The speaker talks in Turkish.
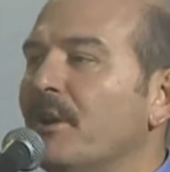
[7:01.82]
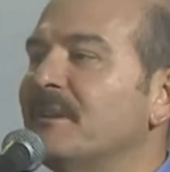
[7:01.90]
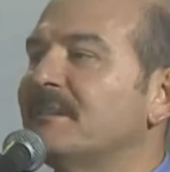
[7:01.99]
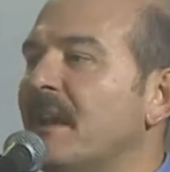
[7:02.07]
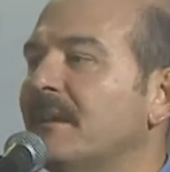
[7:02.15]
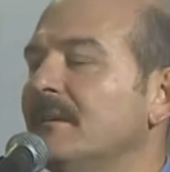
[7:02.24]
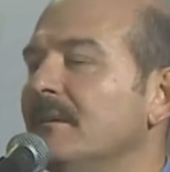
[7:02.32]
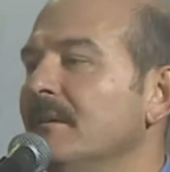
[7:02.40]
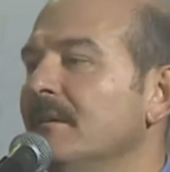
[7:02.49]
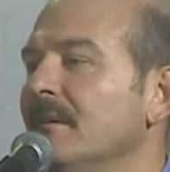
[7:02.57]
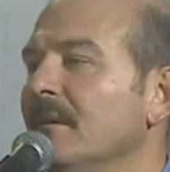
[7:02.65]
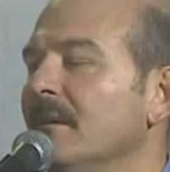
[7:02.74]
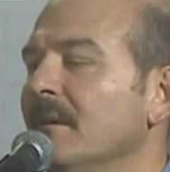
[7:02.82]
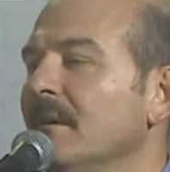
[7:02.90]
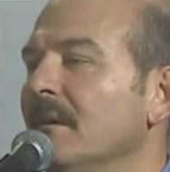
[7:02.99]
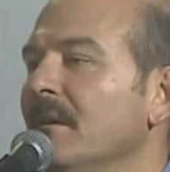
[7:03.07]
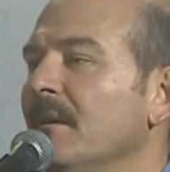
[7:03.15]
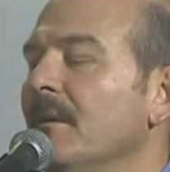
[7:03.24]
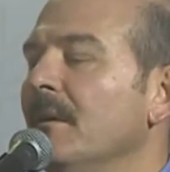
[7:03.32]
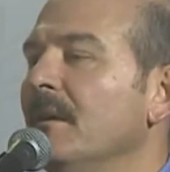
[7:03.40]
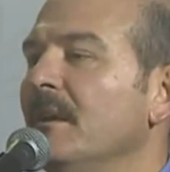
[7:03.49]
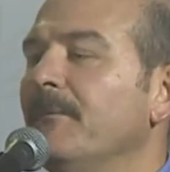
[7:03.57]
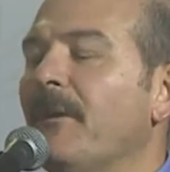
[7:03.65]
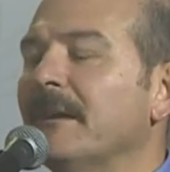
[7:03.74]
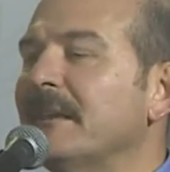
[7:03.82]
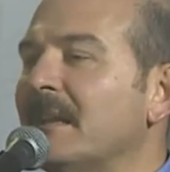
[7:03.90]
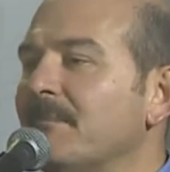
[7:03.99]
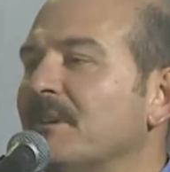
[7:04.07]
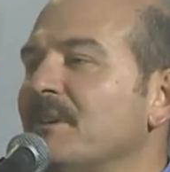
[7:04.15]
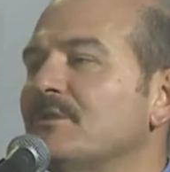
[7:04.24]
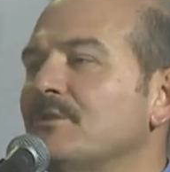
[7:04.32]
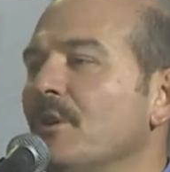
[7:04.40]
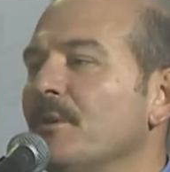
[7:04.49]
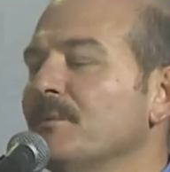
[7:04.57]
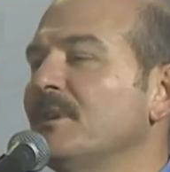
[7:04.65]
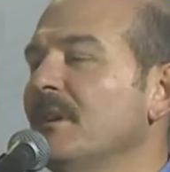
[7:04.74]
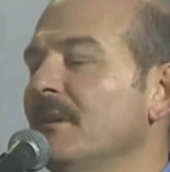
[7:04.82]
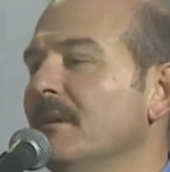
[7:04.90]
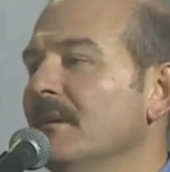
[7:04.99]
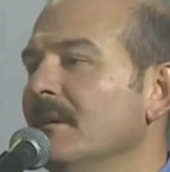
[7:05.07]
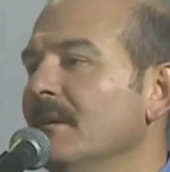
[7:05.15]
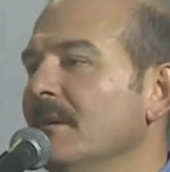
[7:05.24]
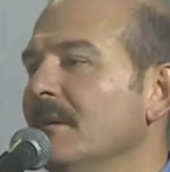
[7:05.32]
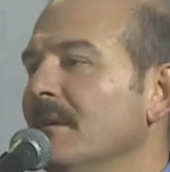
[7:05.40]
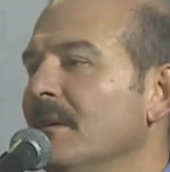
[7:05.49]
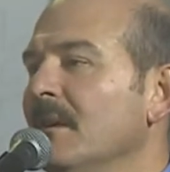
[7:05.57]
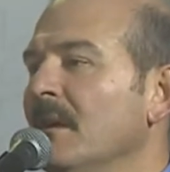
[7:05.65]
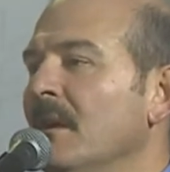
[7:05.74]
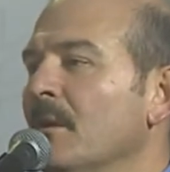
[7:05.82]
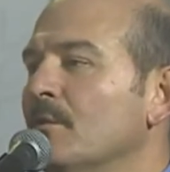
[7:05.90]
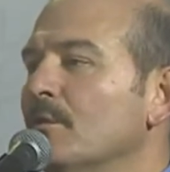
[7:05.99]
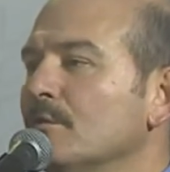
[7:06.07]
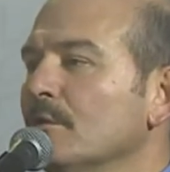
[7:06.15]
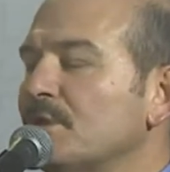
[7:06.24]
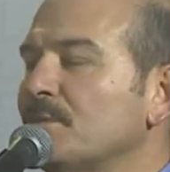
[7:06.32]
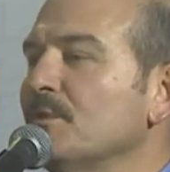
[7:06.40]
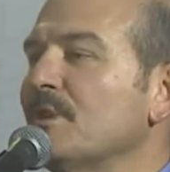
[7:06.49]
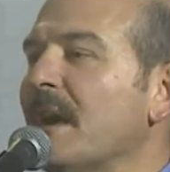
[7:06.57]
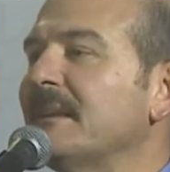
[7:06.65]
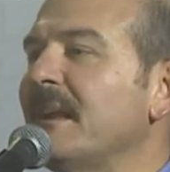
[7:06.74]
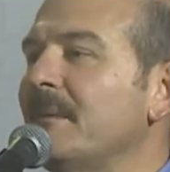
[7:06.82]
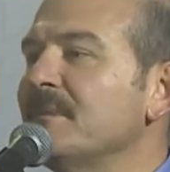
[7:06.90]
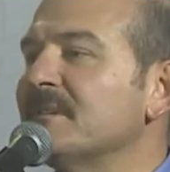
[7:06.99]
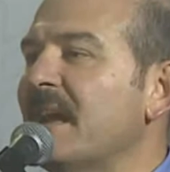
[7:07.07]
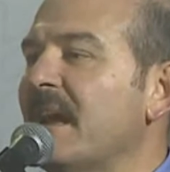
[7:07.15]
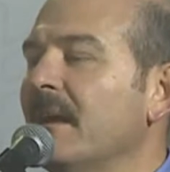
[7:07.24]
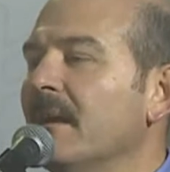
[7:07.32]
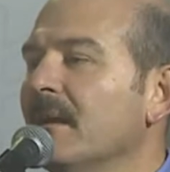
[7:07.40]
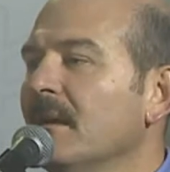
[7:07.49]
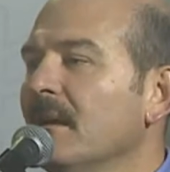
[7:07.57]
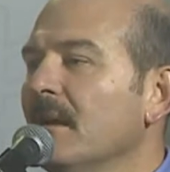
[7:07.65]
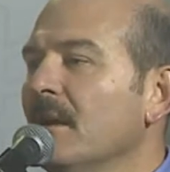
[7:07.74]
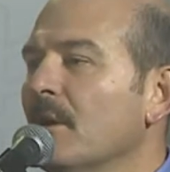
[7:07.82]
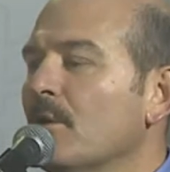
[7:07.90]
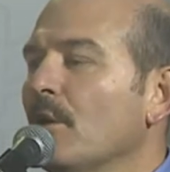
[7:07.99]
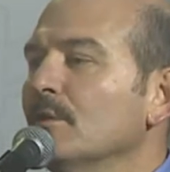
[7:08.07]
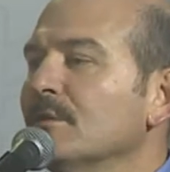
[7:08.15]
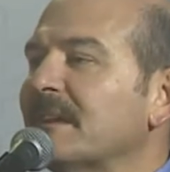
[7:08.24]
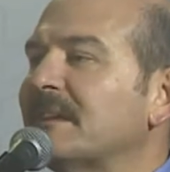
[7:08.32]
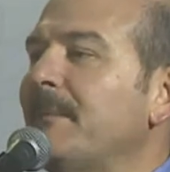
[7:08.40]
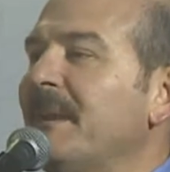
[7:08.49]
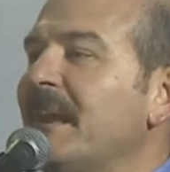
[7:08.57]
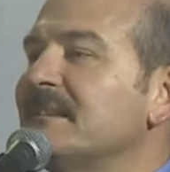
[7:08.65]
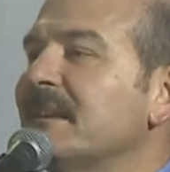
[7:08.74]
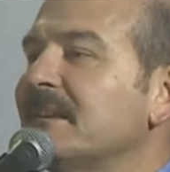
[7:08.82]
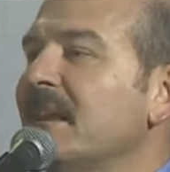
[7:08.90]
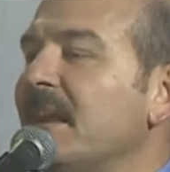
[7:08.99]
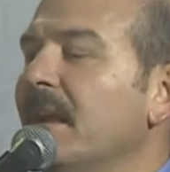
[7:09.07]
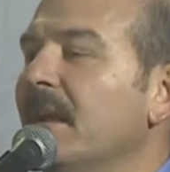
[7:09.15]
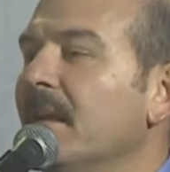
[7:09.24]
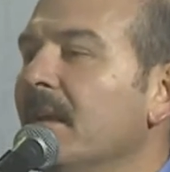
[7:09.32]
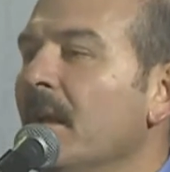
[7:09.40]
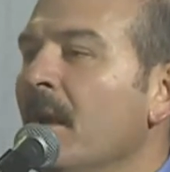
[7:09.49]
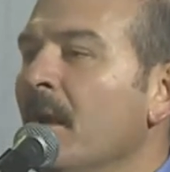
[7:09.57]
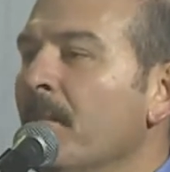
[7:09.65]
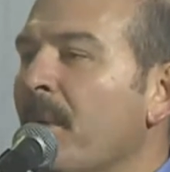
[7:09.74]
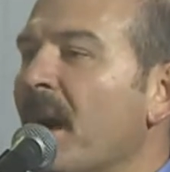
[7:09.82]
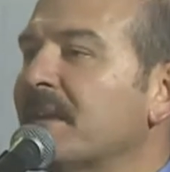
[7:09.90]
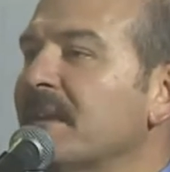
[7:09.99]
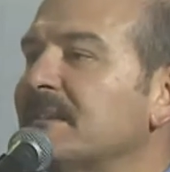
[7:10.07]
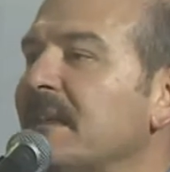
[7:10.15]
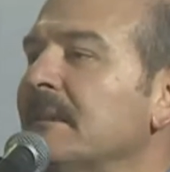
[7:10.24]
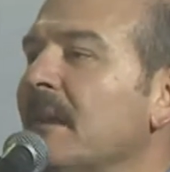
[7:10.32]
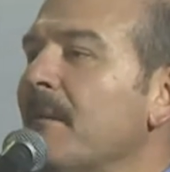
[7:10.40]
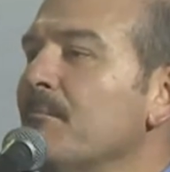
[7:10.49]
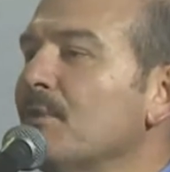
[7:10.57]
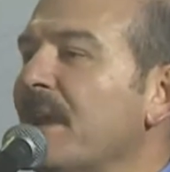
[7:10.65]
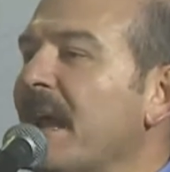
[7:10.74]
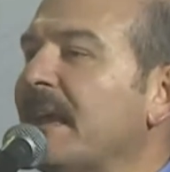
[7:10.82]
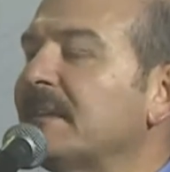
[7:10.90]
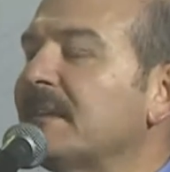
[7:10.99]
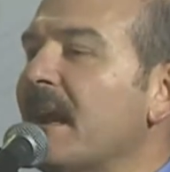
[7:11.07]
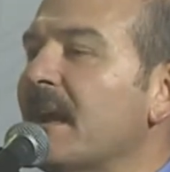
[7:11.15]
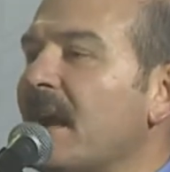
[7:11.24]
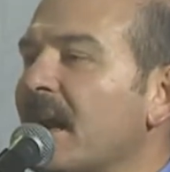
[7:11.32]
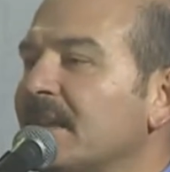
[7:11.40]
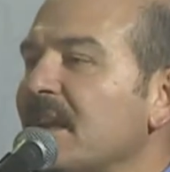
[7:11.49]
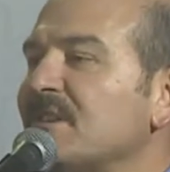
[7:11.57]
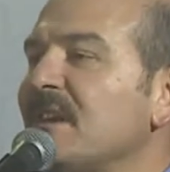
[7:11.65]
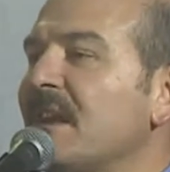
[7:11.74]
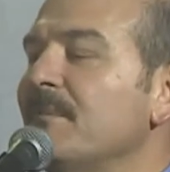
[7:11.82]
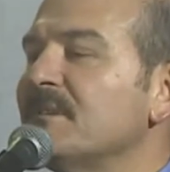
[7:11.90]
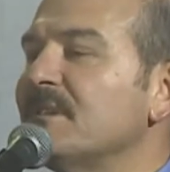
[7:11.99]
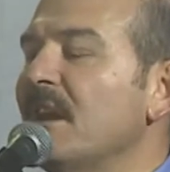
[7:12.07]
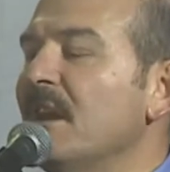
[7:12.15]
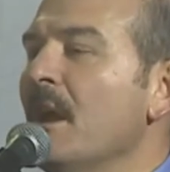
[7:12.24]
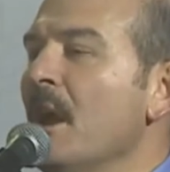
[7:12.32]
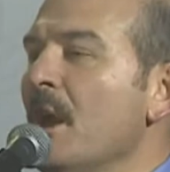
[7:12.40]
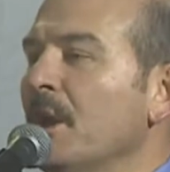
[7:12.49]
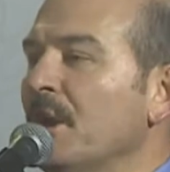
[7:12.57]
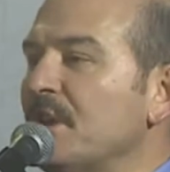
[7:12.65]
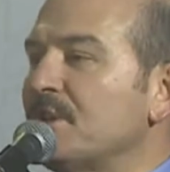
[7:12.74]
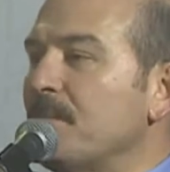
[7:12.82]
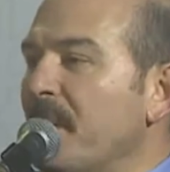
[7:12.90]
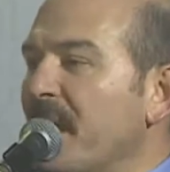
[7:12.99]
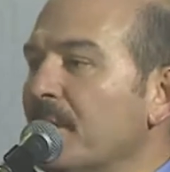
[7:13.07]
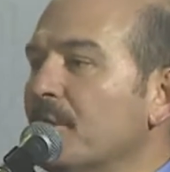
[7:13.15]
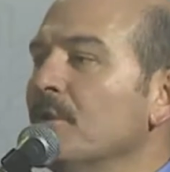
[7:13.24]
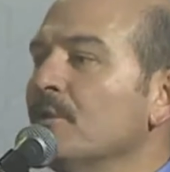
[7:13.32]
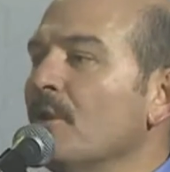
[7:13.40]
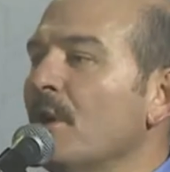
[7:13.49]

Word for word: isek ifade etmek istiyorum ki kurtuluş mücadelemizde kolundaki bilezikleri Pakistan'dan buraya getiren kardeşlerimizi hiçbir gün